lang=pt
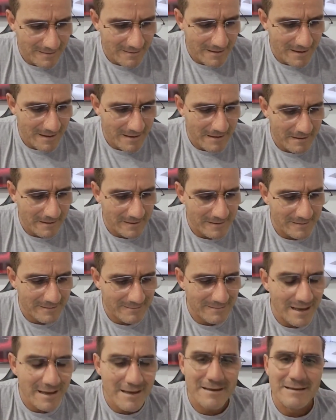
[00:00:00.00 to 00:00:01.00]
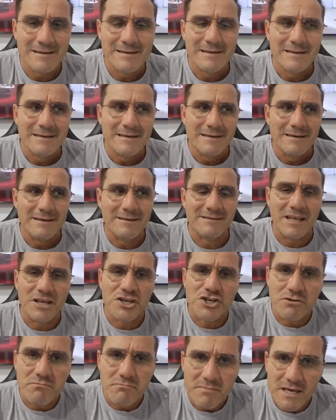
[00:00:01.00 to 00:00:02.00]
é que tem
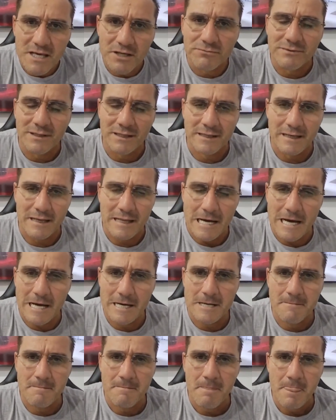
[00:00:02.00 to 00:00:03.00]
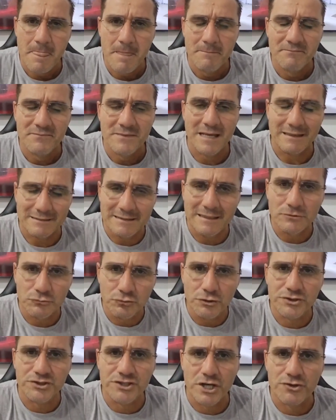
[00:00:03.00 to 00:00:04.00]
entendimento naquela área, ela
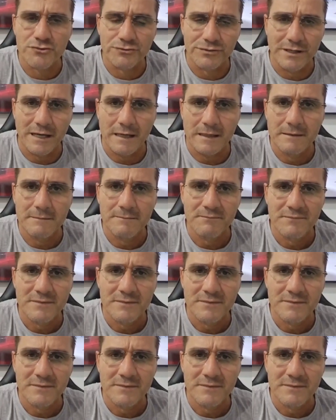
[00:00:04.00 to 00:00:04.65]
tentou te ajudar,